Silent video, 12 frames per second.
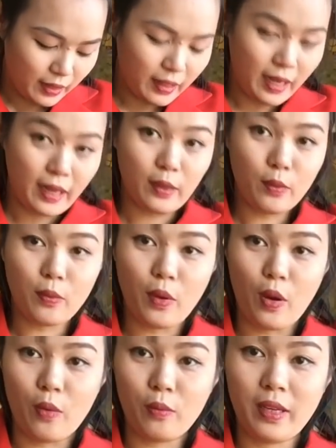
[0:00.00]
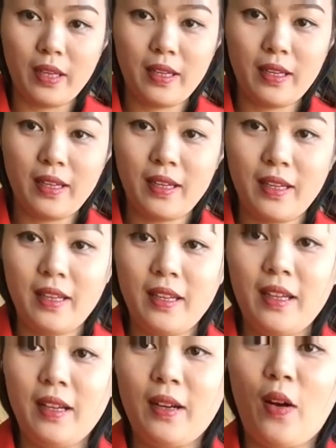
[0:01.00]
gài nút lộn rồi,
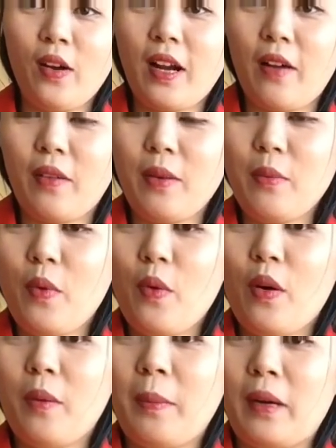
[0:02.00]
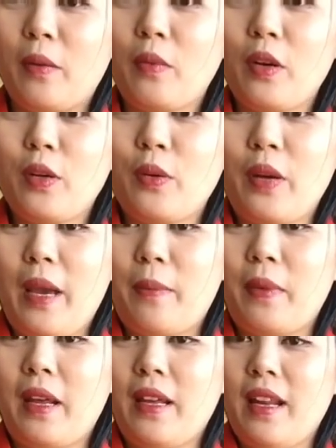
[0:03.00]
khỏi cần phải mua mà cũng có đồ đẹp
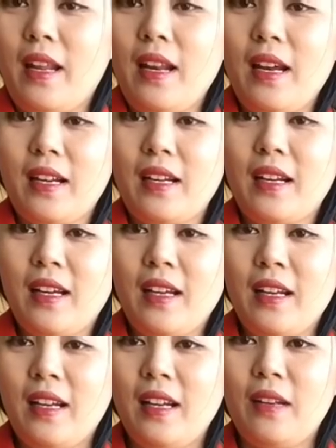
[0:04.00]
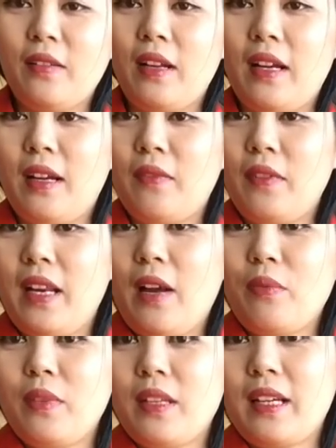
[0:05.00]
để lên vlog
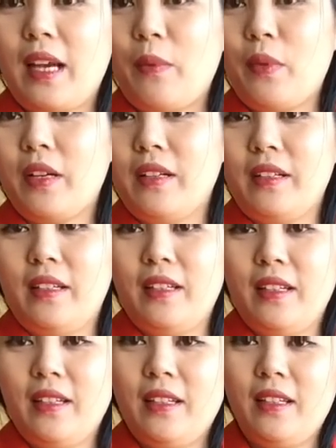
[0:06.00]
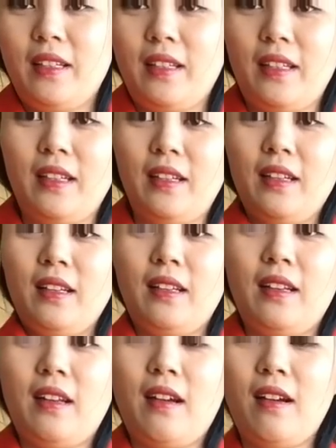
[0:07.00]
với tất cả mọi người.
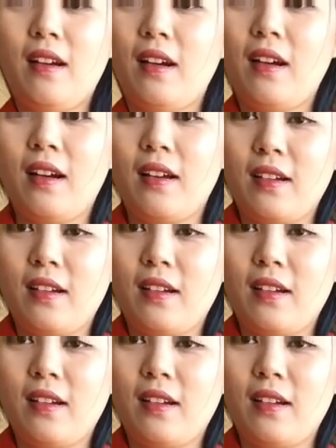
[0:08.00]
Đó,